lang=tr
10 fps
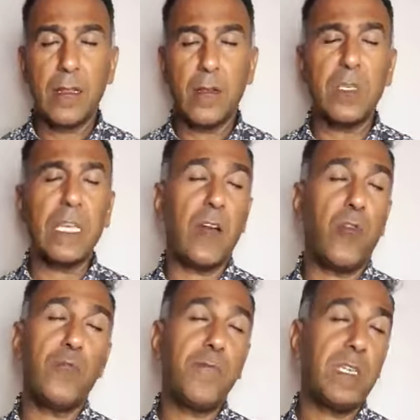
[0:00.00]
ya
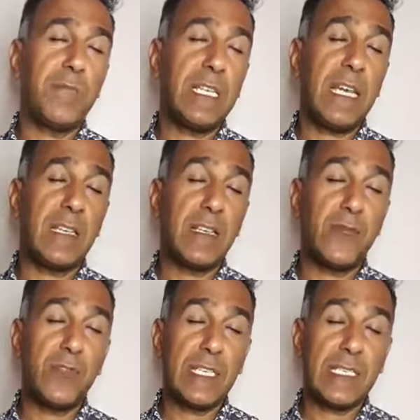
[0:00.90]
15 milyar yıl
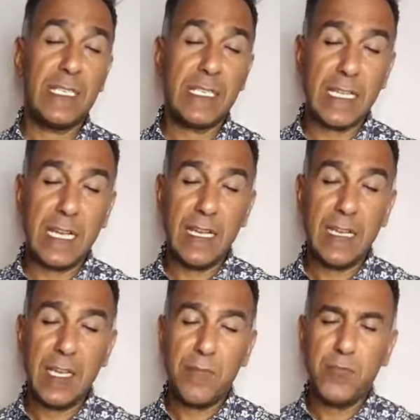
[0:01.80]
öncesinin
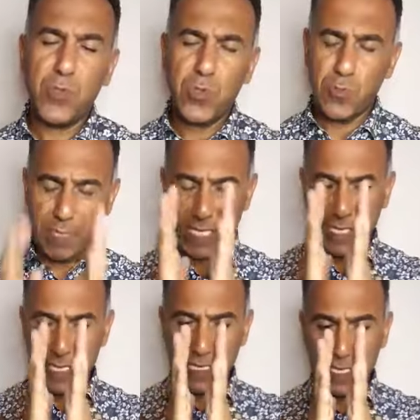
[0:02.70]
bütün
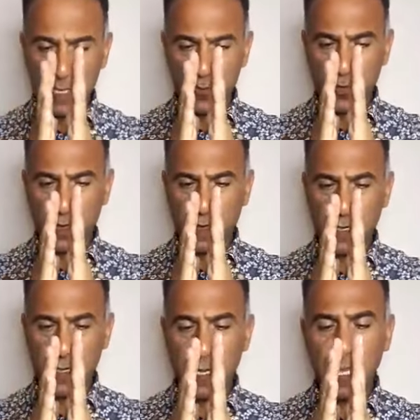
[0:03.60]
bilgileri de yine burada var.
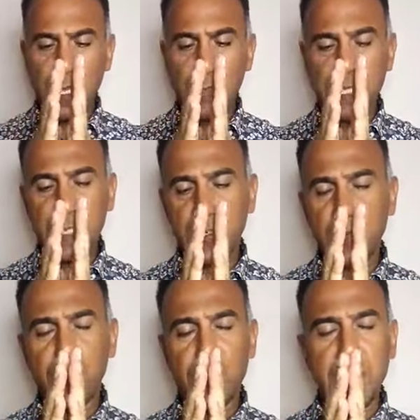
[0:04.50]
Biz işte
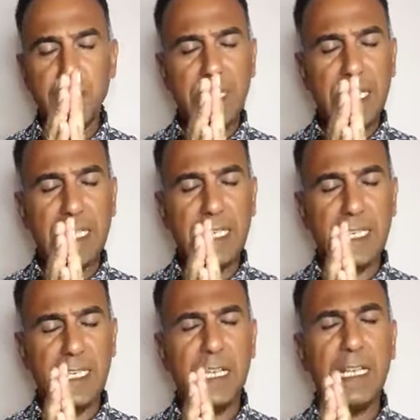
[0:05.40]
buradaki
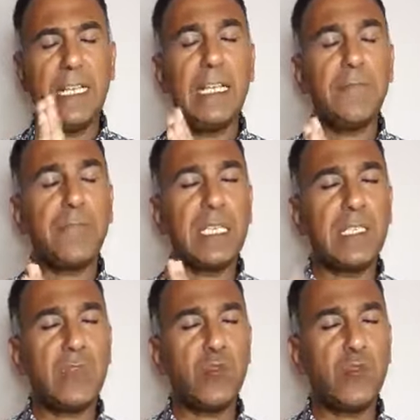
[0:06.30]
bilgileri birinci
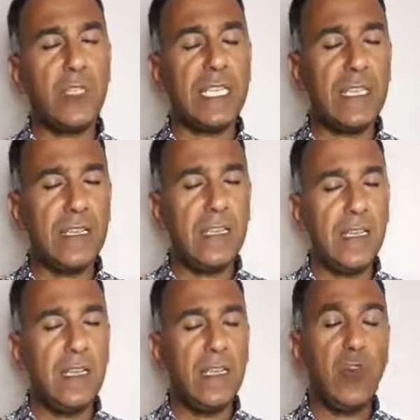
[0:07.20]
modülde
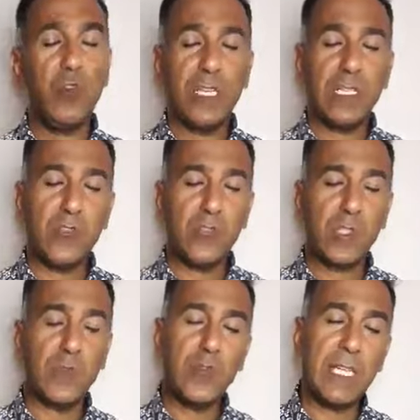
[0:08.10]
öğretiyoruz.
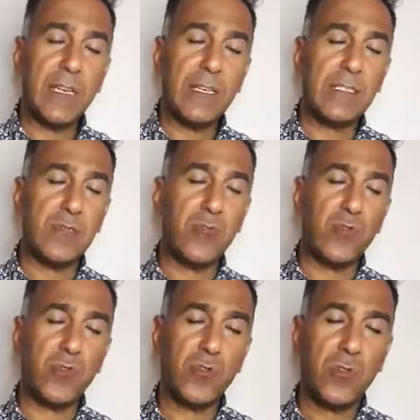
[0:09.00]
Bunlar nasıl
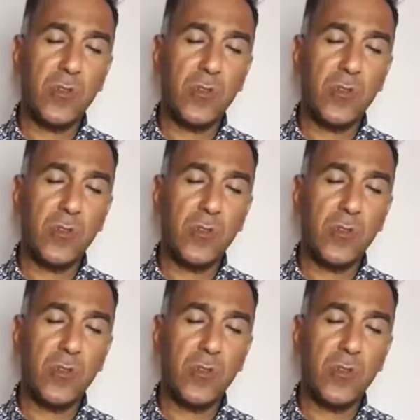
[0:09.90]
okunur?